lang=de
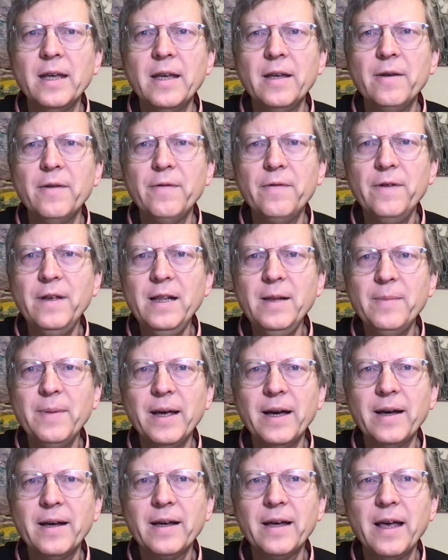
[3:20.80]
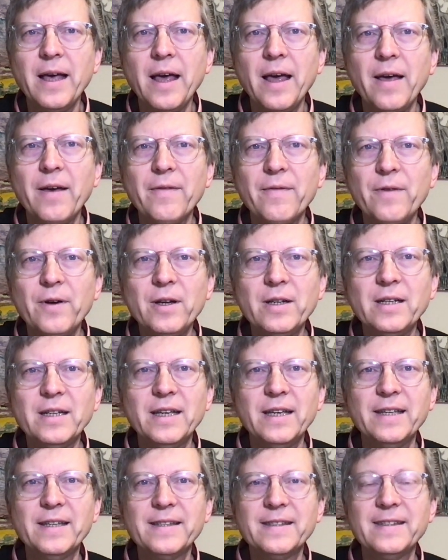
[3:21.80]
Vielmehr wird
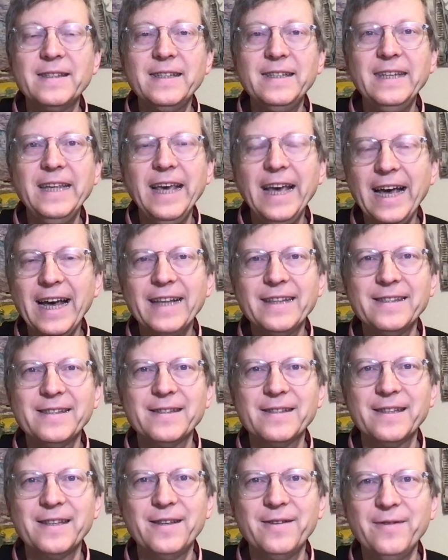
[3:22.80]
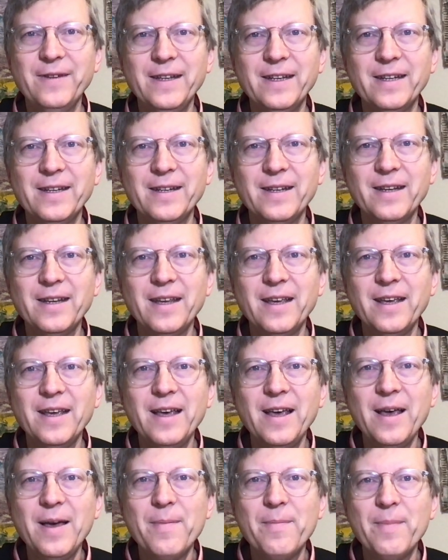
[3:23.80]
es die Herzen gewinnen.
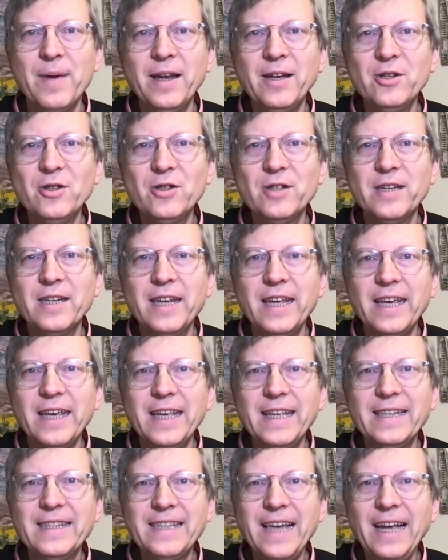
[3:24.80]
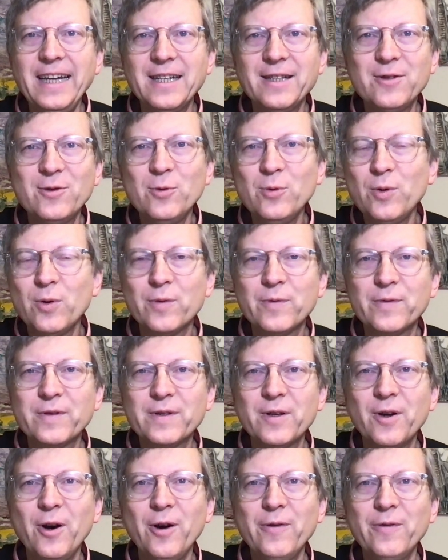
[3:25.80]
Menschen in seine
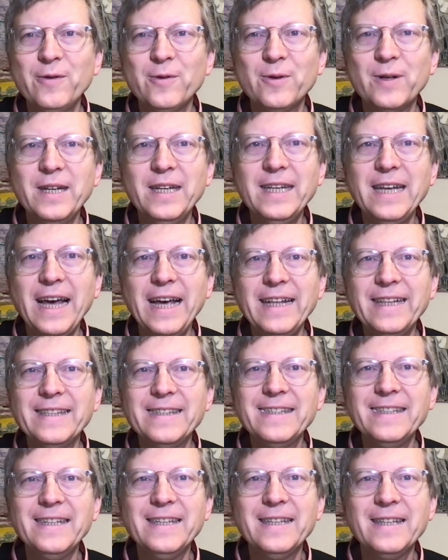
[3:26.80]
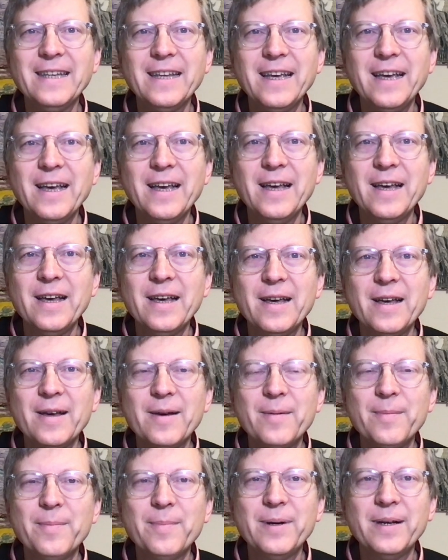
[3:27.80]
Zukunftshoffnung hineinziehen,
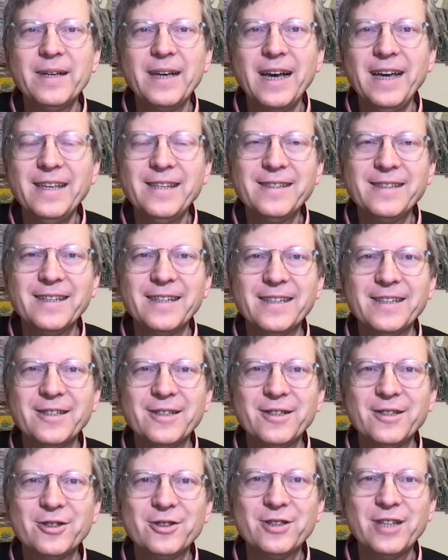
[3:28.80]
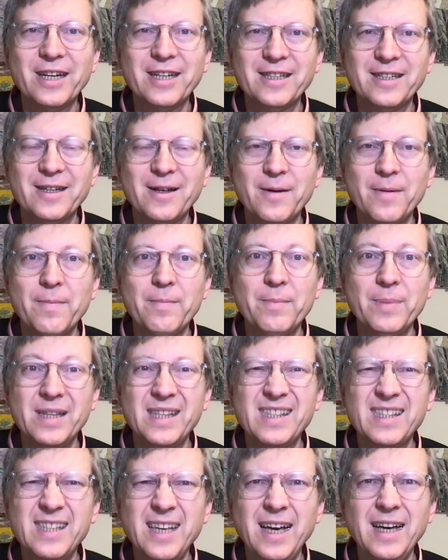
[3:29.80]
begeistern statt
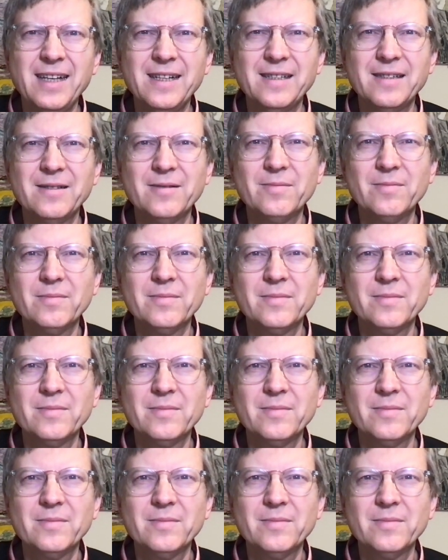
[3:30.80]
bezahlen.